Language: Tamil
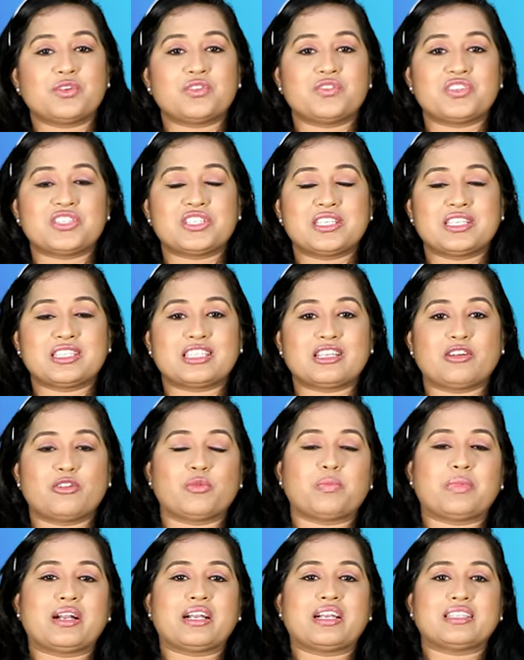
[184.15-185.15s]
ஒரு விஷயத்த
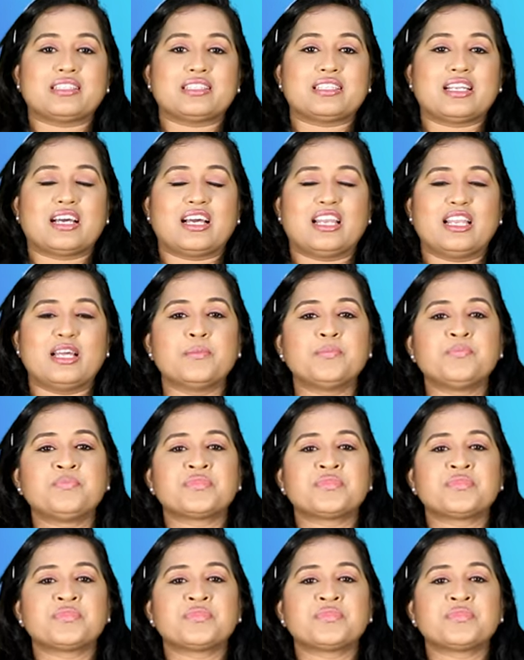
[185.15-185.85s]
அவர் பண்ணுறதுனால